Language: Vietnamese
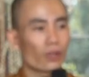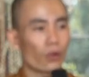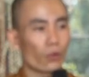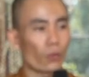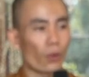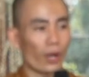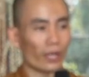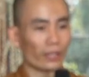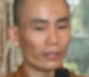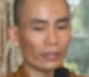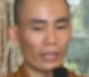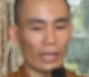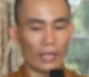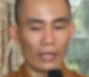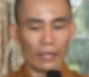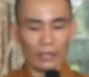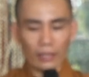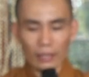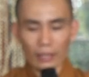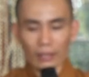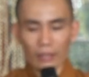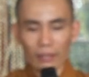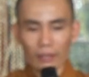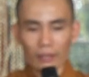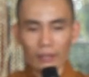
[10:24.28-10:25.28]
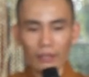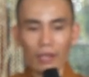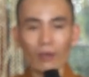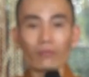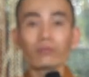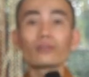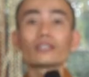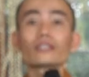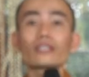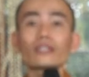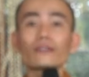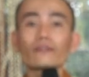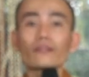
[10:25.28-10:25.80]
hoặc là
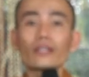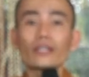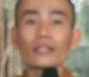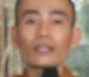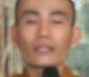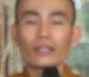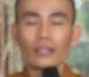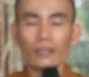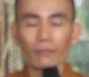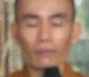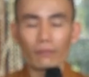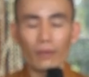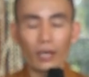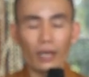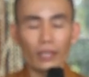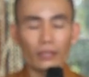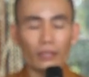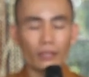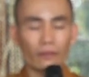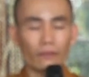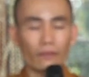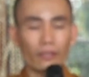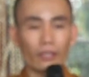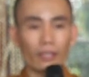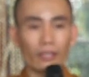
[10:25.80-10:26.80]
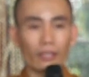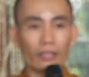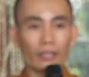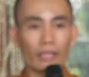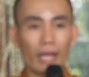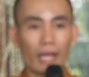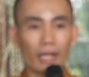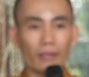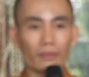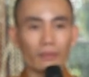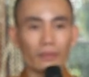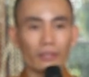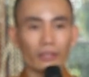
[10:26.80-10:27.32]
đóng cái tivi kia, mở tivi lên
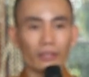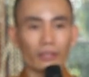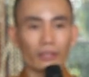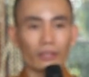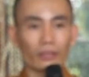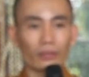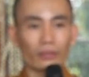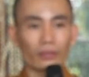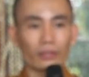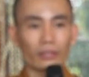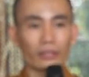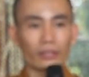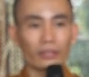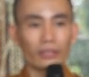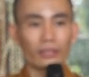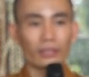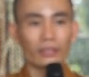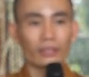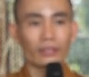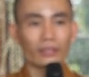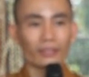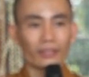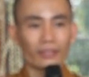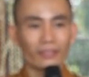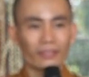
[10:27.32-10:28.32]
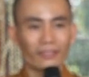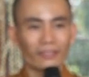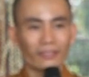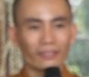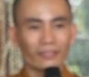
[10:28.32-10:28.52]
trán mình ngồi suy tưởng,